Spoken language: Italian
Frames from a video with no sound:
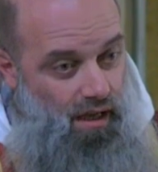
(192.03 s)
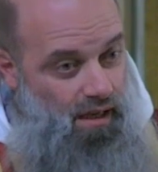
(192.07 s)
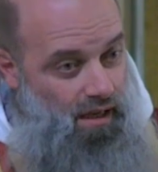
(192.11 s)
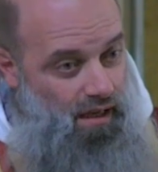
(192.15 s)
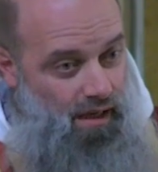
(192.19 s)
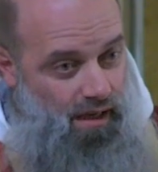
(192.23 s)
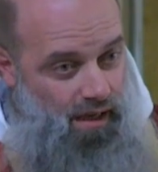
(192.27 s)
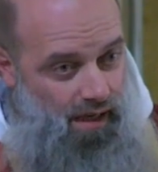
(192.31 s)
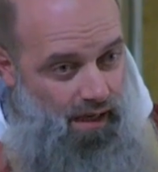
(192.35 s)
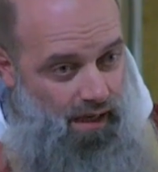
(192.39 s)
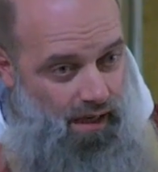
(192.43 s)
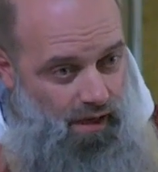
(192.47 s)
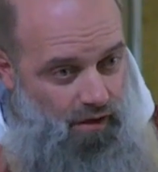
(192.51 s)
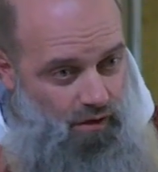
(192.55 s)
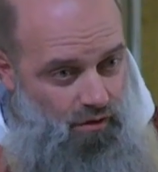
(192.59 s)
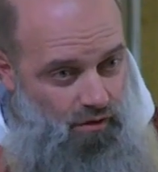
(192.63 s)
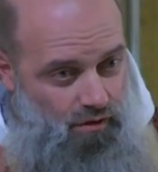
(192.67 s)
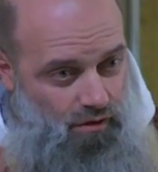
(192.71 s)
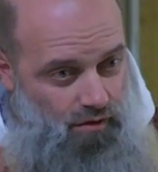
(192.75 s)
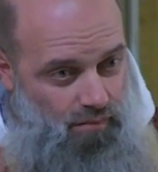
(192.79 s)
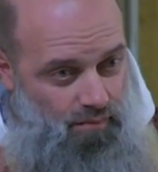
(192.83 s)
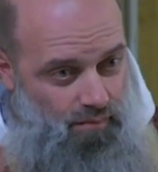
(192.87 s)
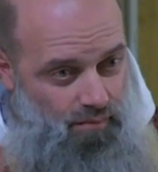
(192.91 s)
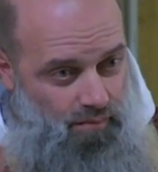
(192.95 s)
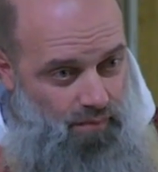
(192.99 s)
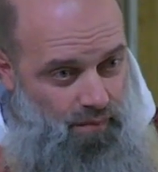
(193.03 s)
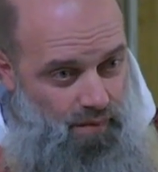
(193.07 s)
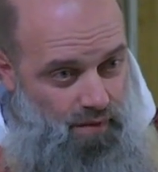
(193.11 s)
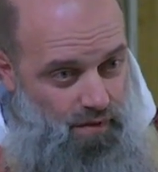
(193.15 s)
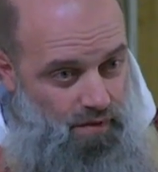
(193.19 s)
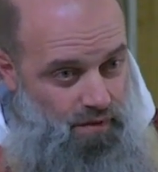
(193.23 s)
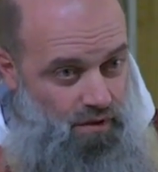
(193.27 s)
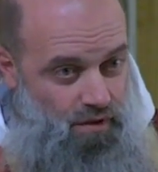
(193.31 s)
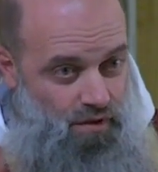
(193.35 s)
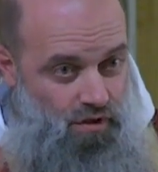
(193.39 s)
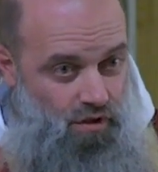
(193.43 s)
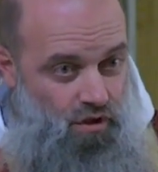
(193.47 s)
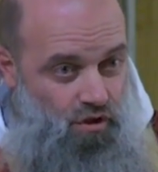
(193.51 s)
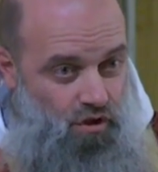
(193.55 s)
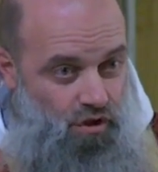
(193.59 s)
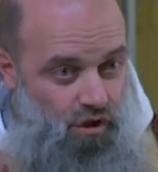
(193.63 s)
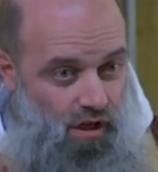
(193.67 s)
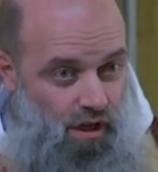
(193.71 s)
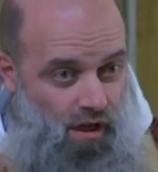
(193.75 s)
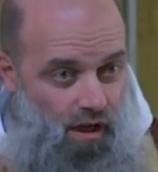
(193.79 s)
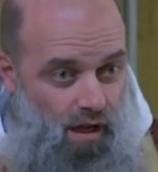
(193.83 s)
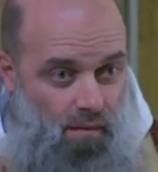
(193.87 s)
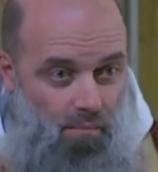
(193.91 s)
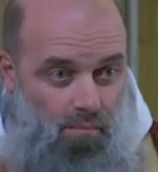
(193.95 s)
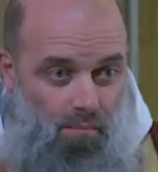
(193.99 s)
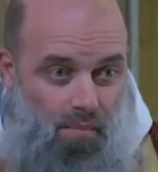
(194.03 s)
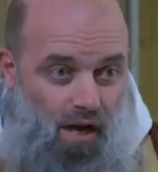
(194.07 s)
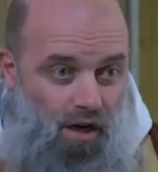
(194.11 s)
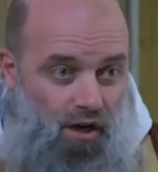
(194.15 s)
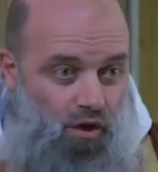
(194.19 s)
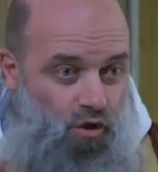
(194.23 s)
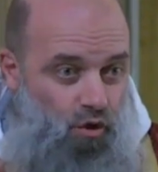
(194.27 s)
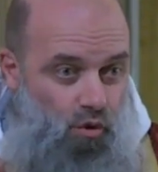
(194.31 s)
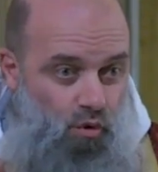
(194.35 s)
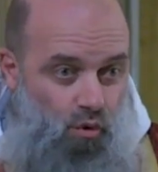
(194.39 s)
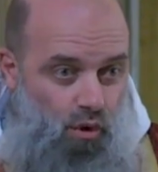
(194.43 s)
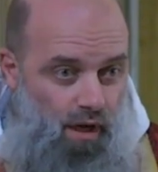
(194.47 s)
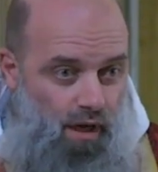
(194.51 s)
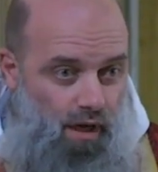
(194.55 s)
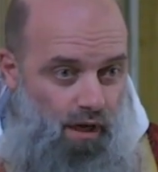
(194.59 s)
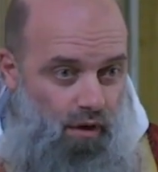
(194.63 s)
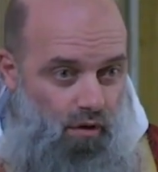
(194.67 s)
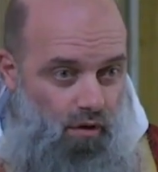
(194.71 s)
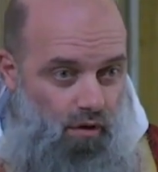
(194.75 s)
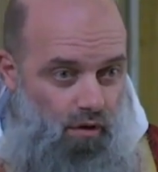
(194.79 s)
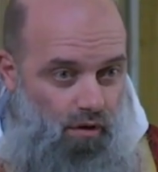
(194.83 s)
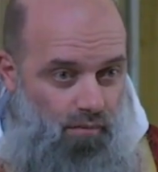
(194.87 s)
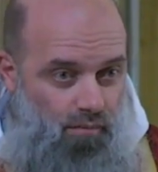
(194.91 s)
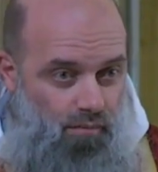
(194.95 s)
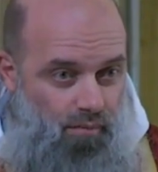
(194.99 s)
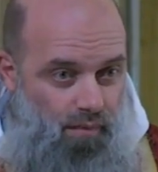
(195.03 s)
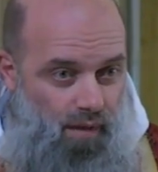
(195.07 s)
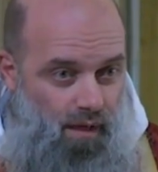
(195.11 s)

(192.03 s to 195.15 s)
in greco? Si dice martireo,